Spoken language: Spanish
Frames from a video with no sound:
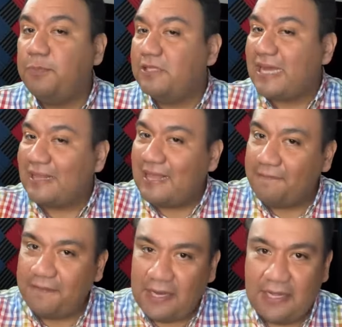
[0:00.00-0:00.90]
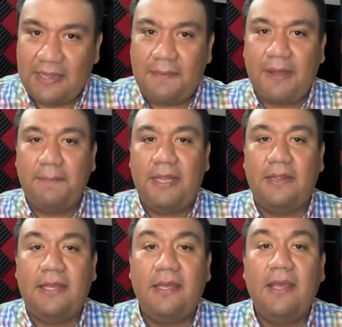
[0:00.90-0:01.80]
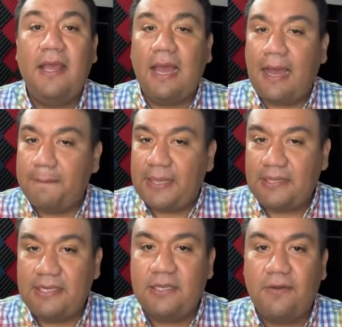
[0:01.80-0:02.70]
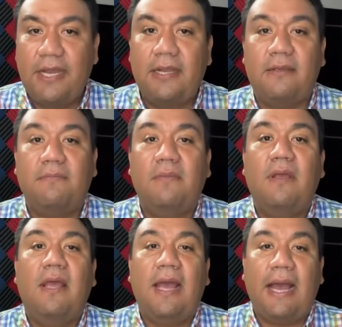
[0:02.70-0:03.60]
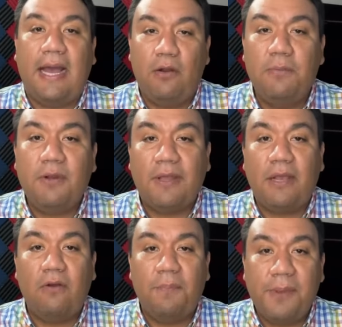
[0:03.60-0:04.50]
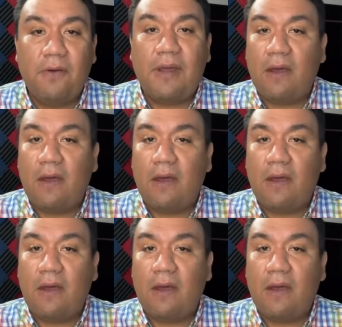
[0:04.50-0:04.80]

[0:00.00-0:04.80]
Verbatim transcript: expulsar definitivamente a Patricio N., alumno que golpeó